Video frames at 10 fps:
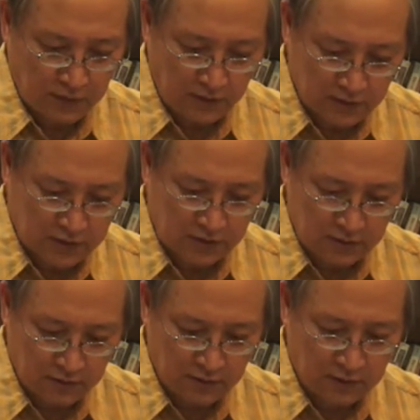因
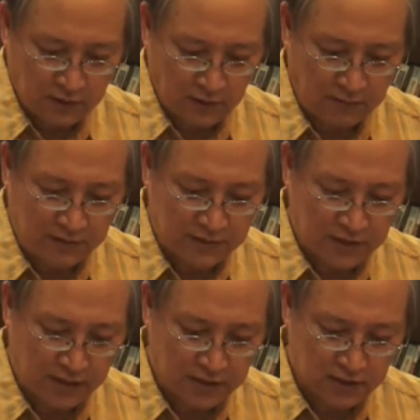此，他们
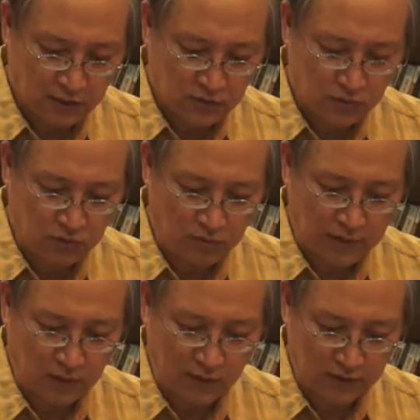在效忠罗
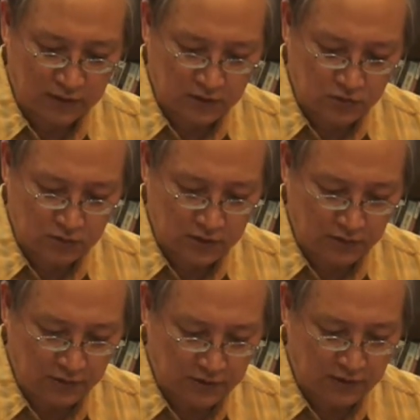马皇帝的宗
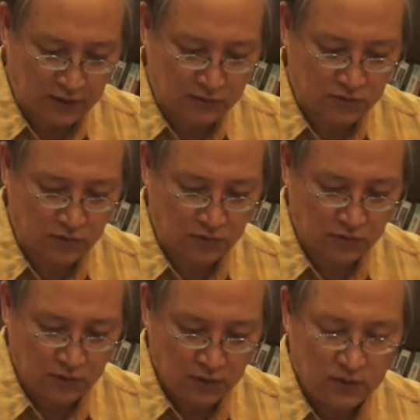教仪式当中，
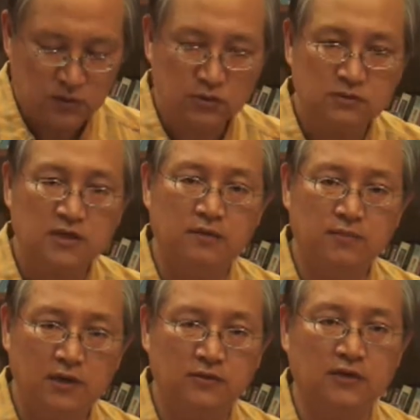就在
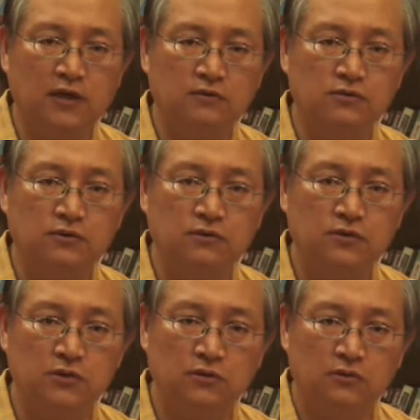庙的当中
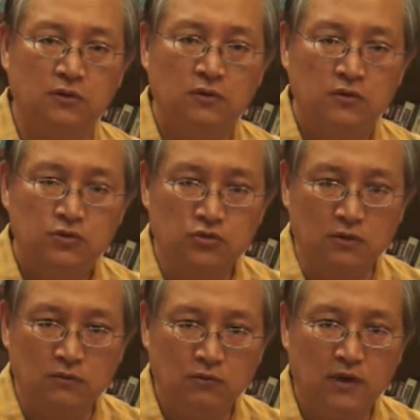就
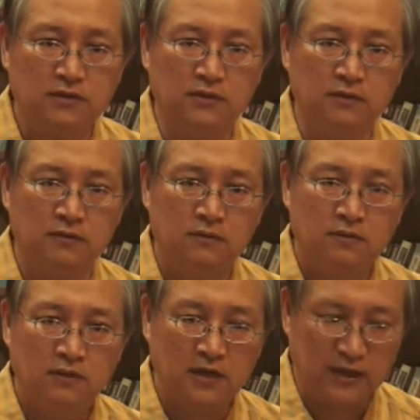悬挂着
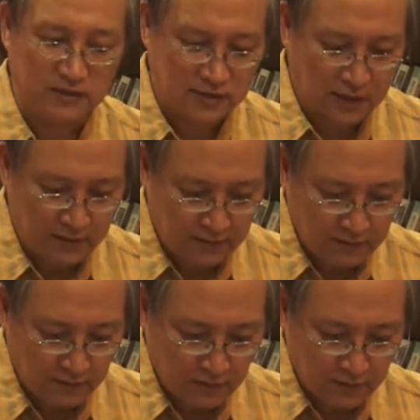凯撒
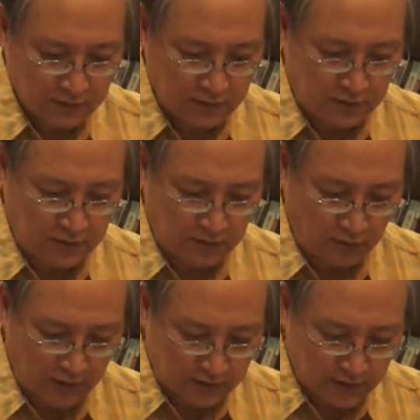这个
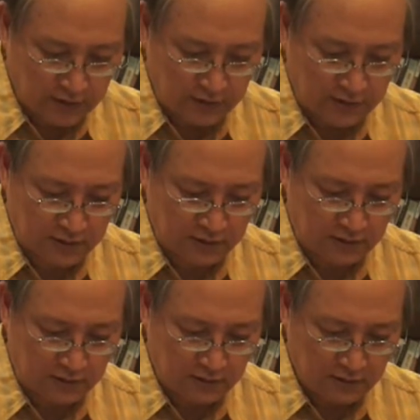皇帝的这
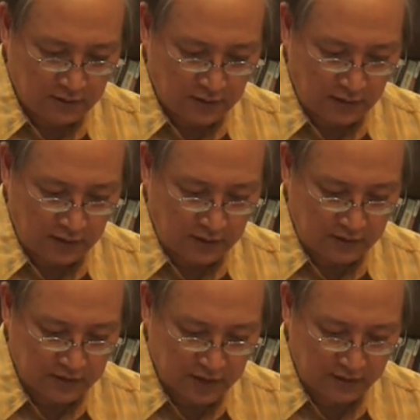个啊
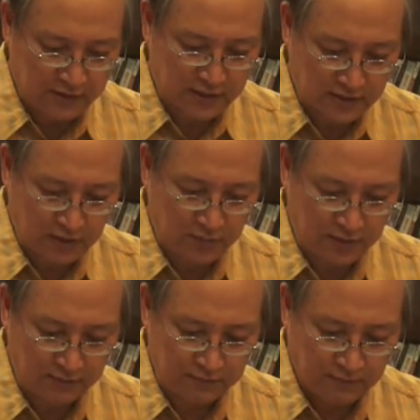像在上
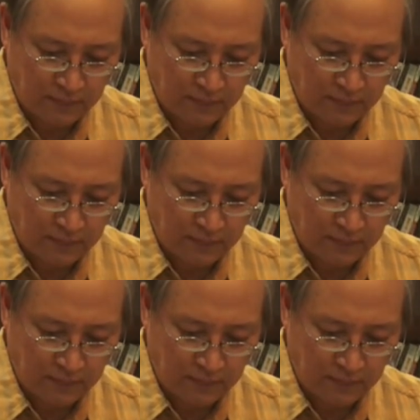面。